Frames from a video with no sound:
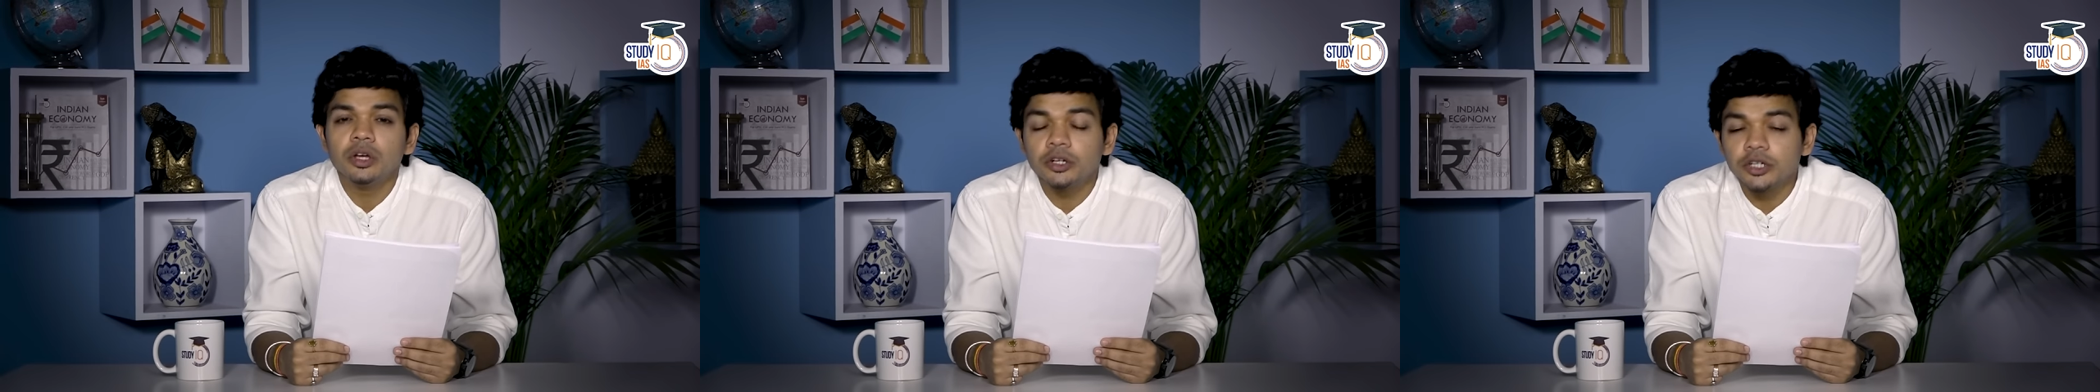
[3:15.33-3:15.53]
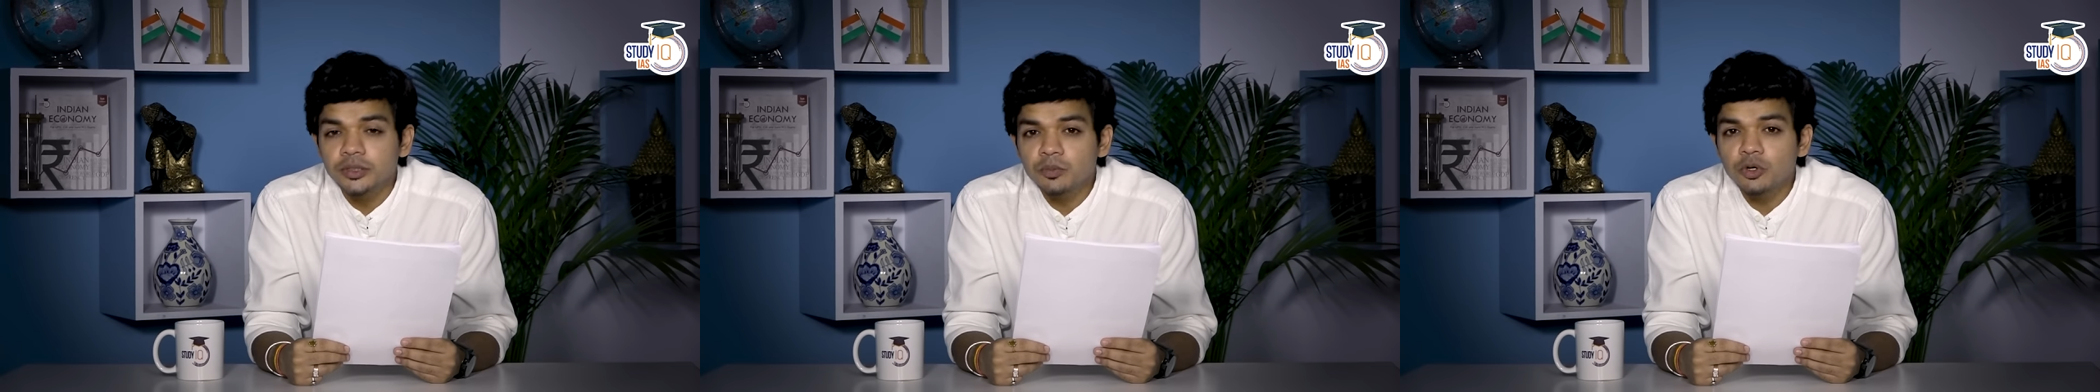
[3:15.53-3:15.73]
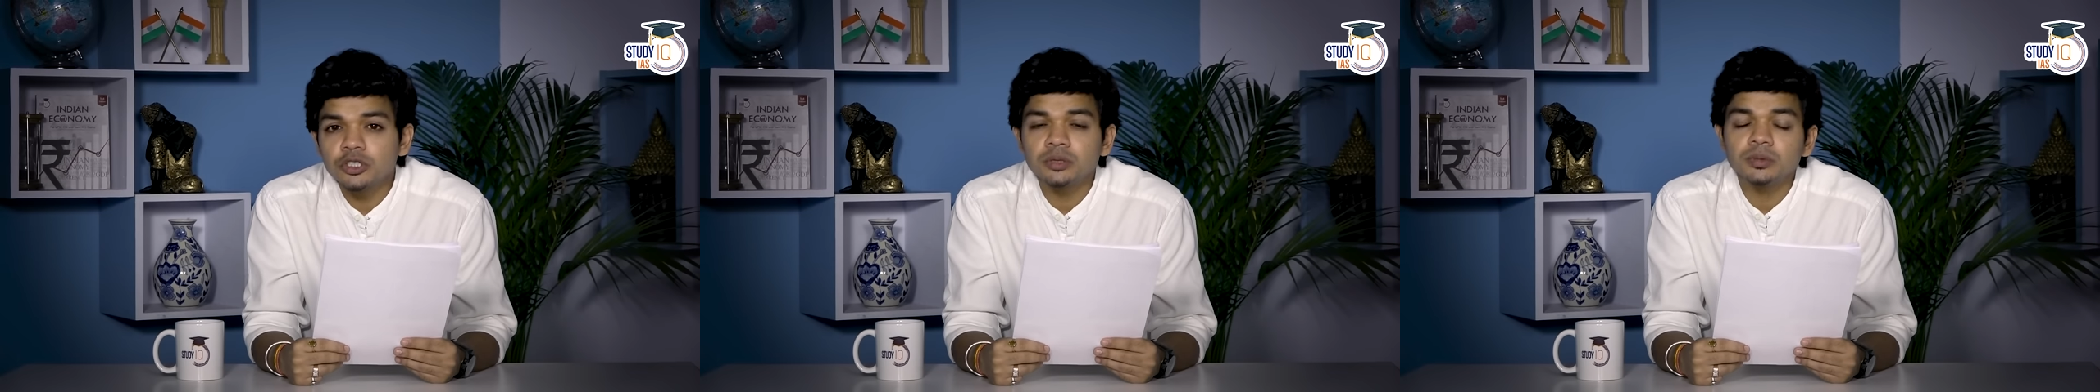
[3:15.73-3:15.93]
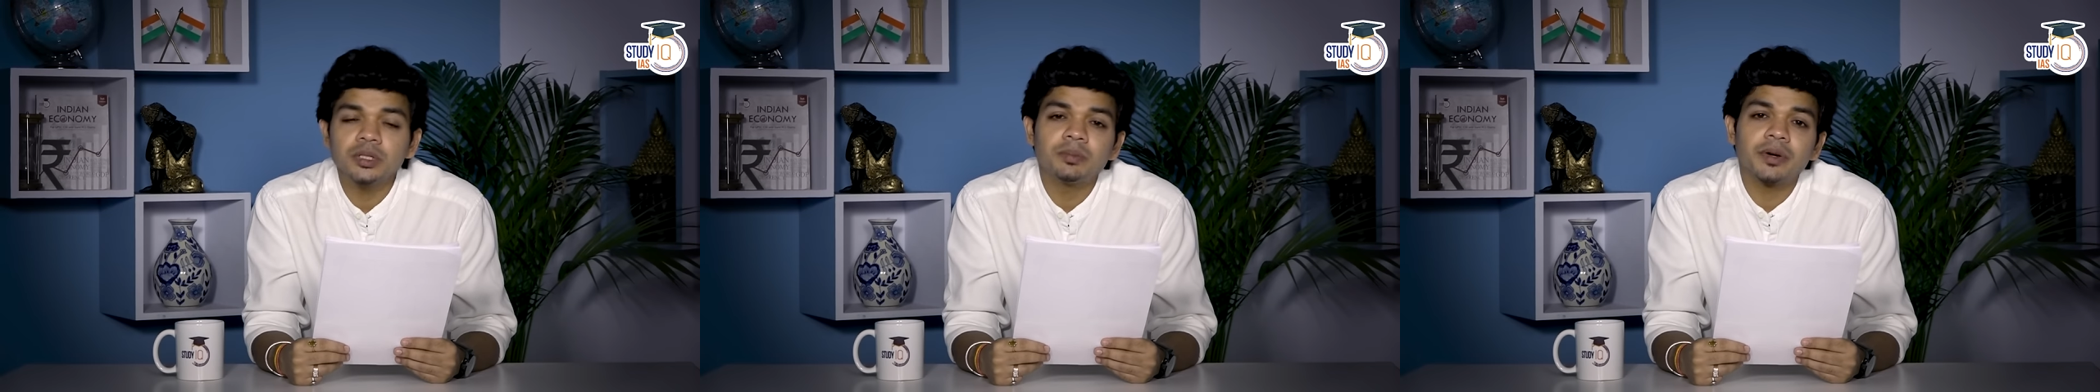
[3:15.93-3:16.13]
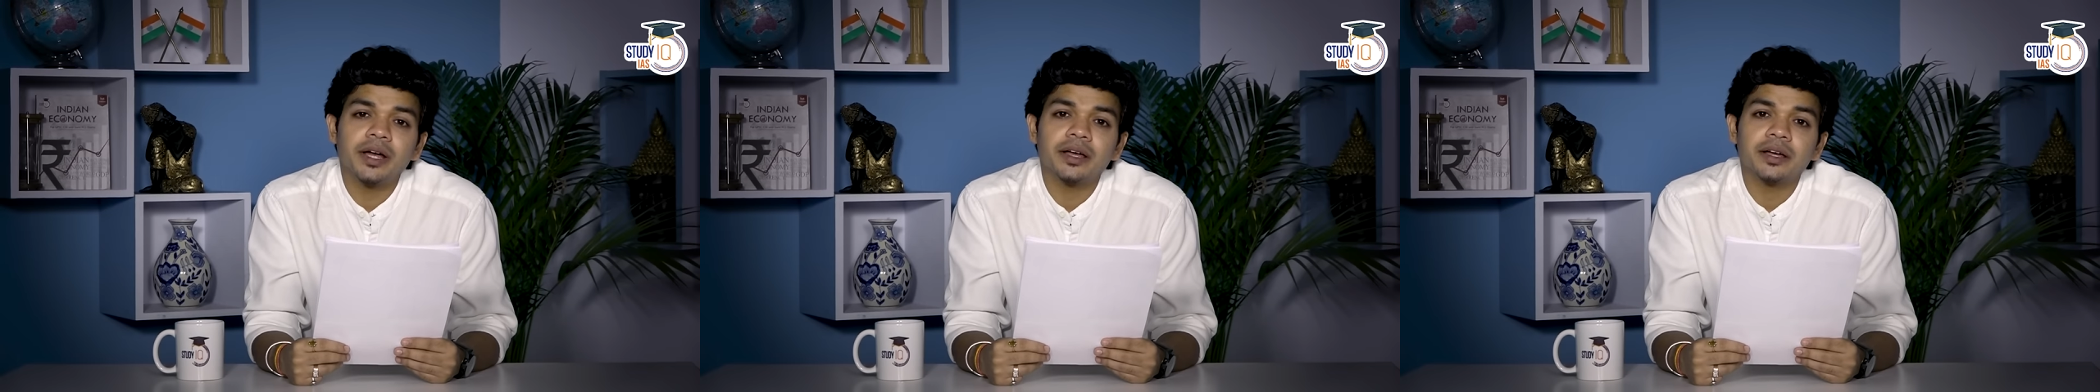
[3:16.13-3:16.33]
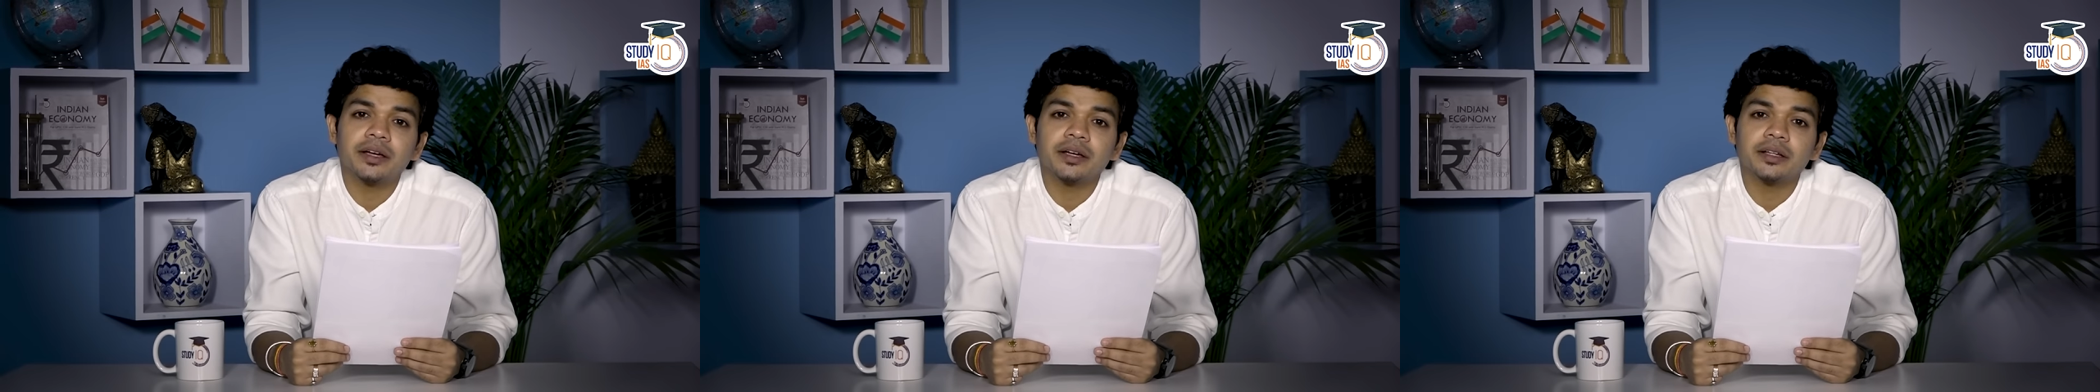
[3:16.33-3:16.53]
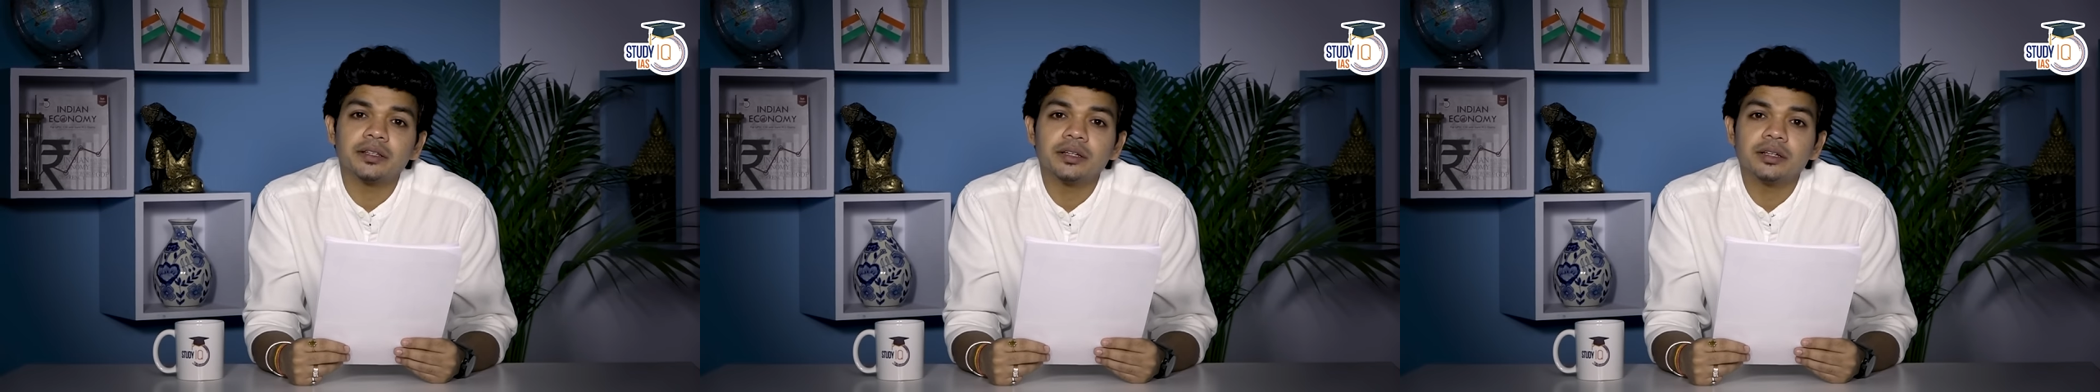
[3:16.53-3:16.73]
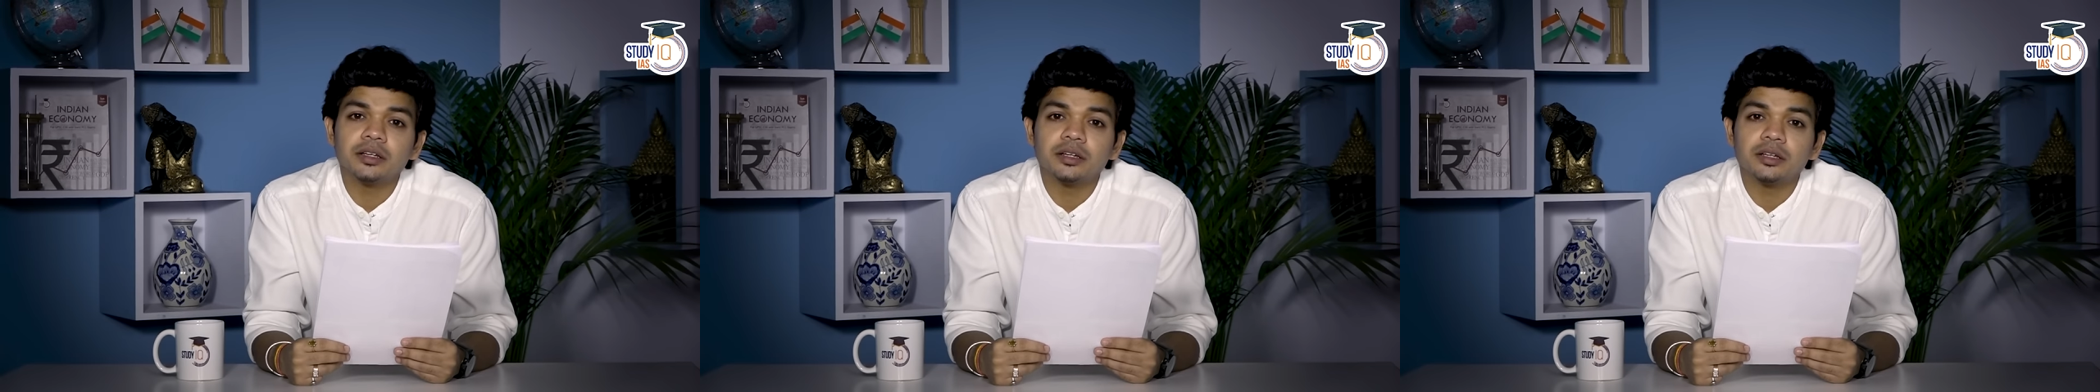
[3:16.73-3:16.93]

रिस्पॉन्सिबल पाया गया था